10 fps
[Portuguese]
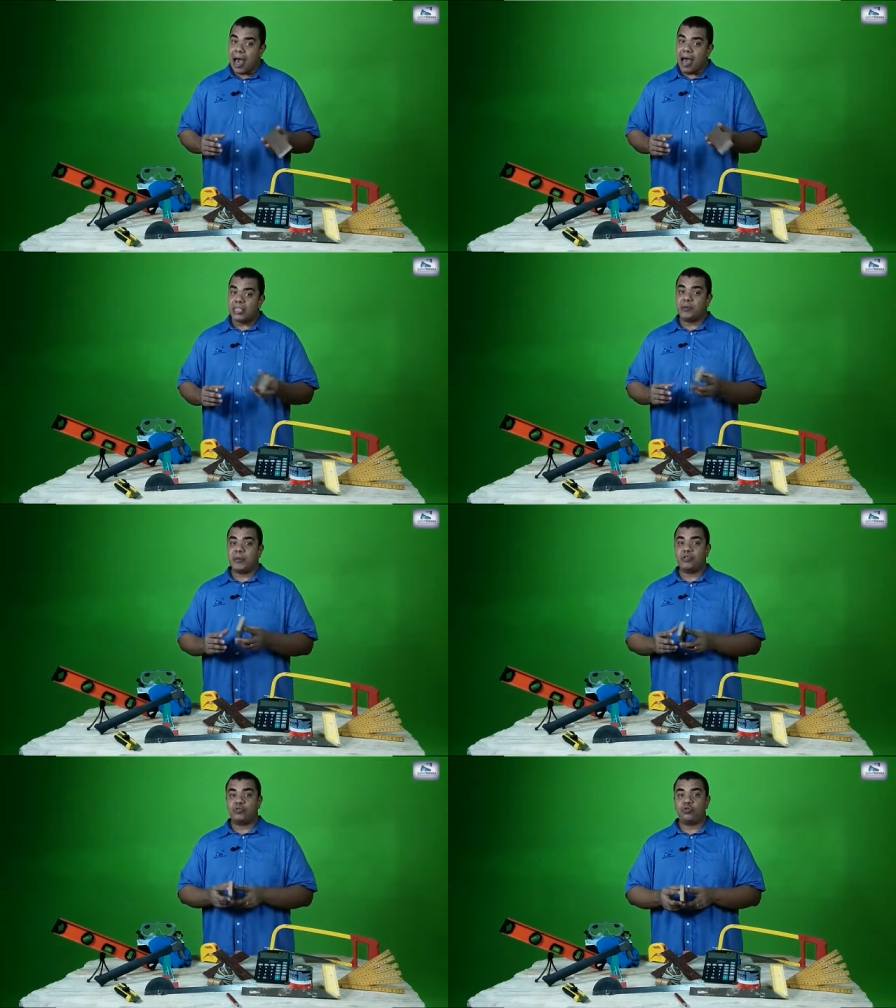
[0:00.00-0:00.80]
a
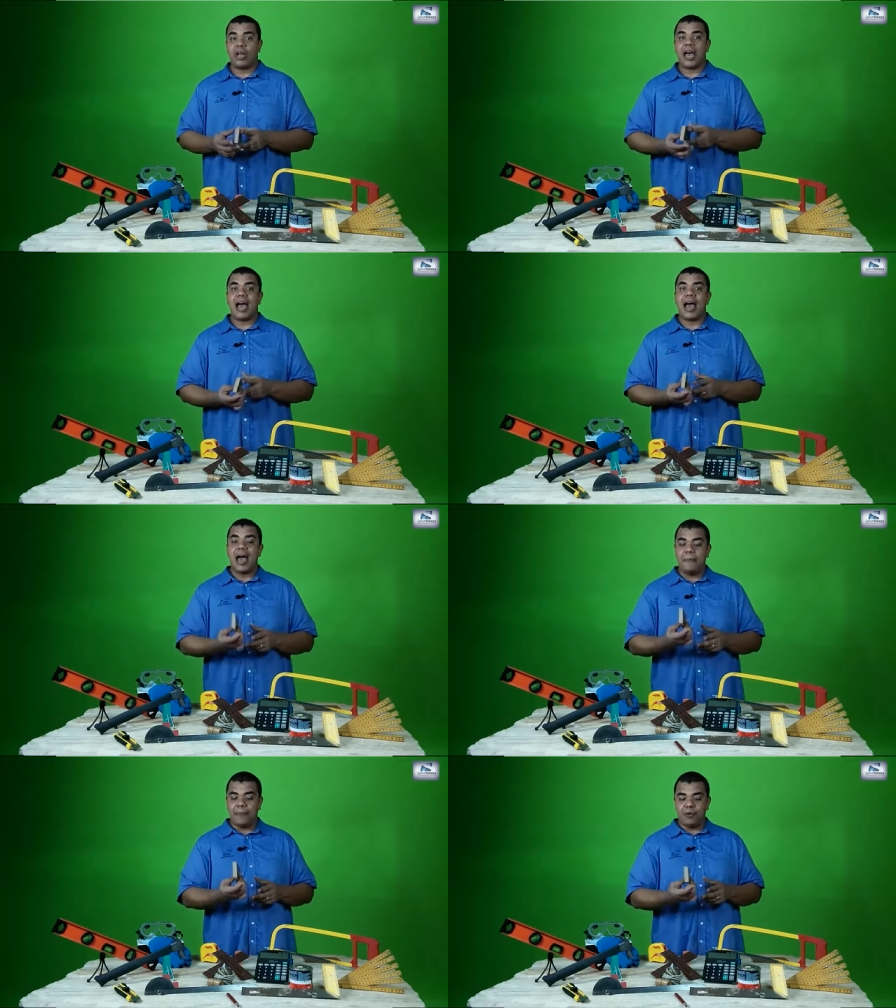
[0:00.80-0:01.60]
espessura
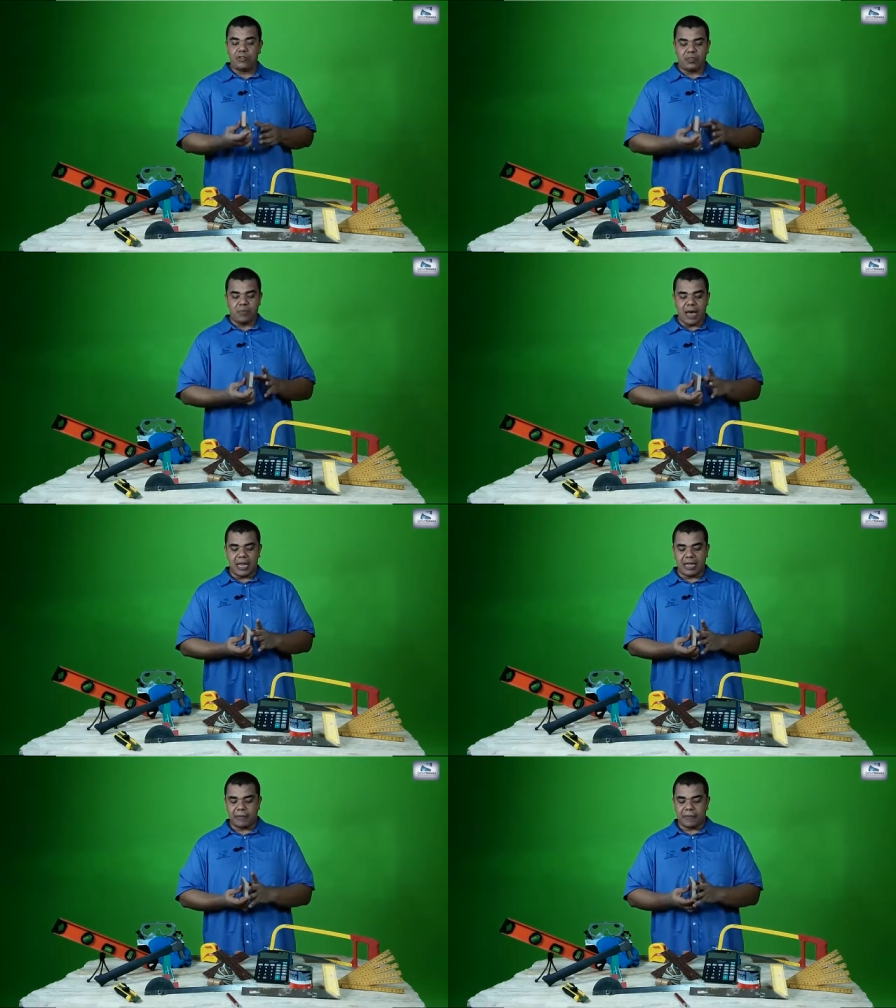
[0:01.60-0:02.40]

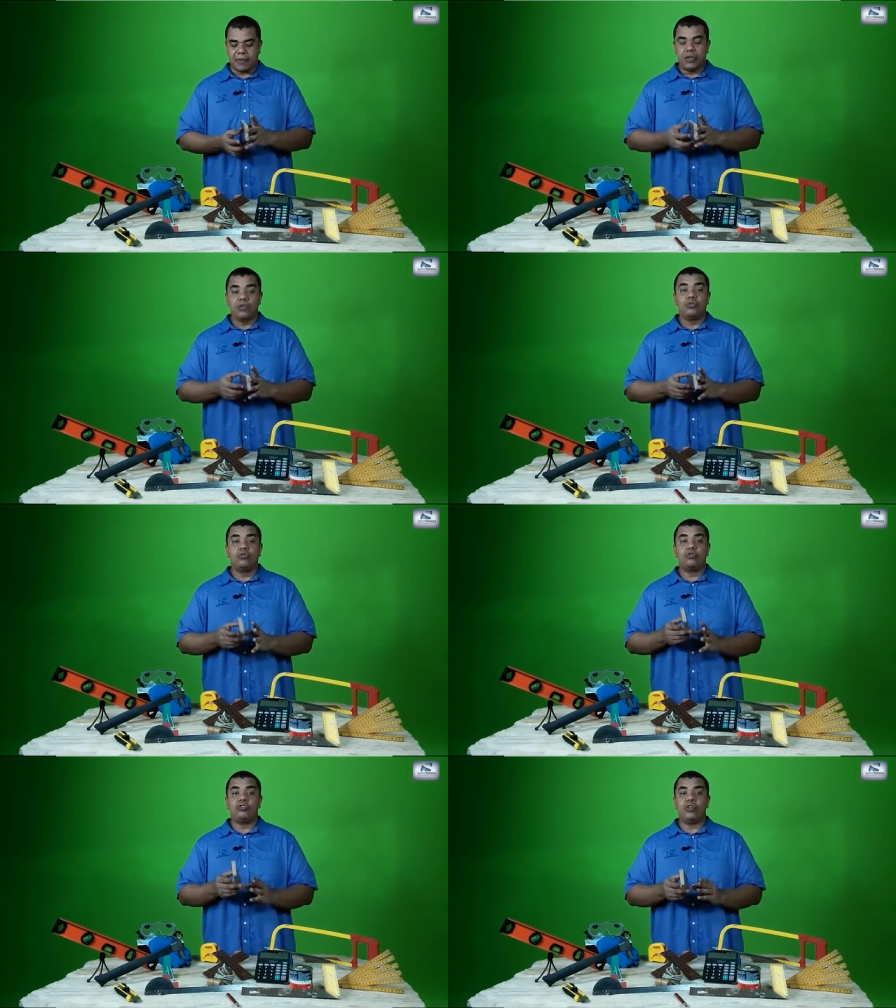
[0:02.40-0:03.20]
aproximada
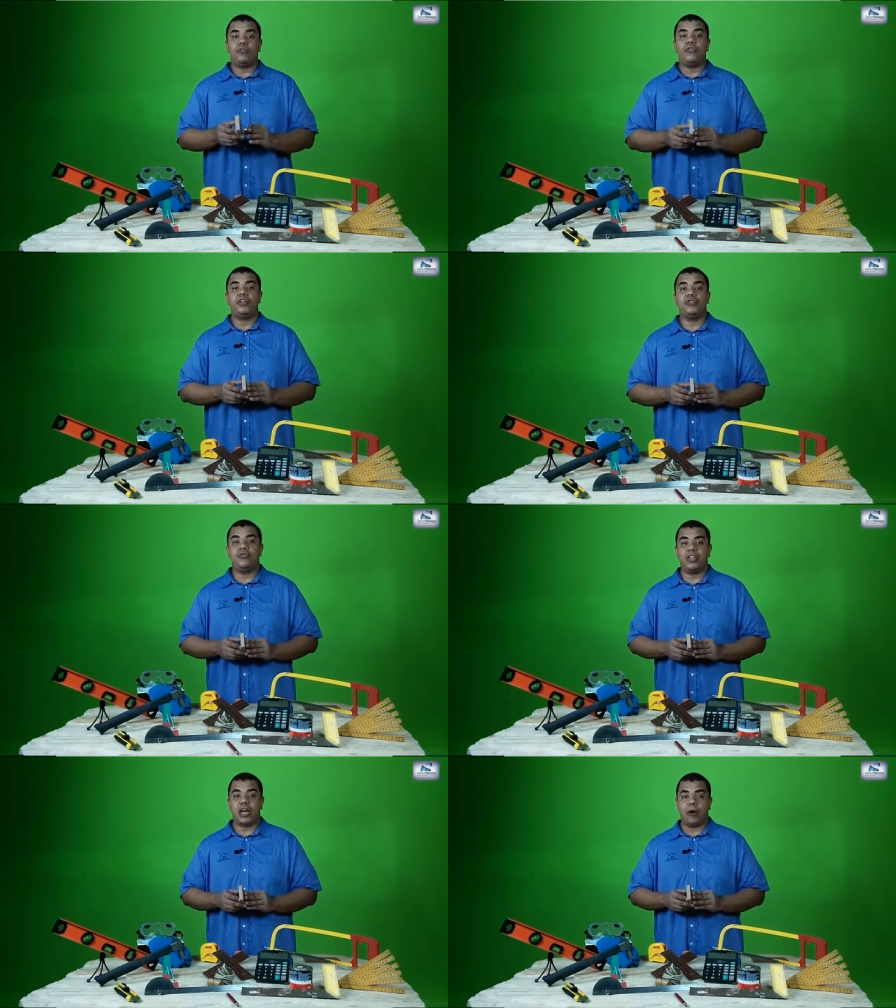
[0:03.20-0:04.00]
do seu vidro
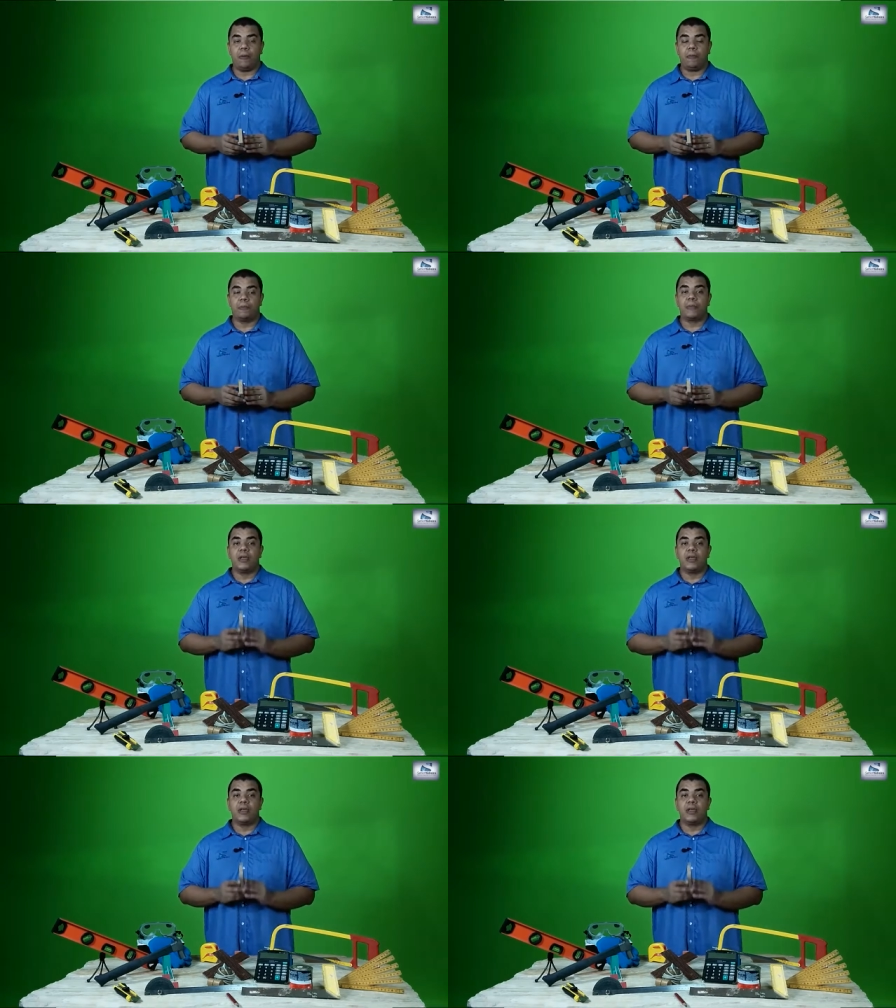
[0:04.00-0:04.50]
final.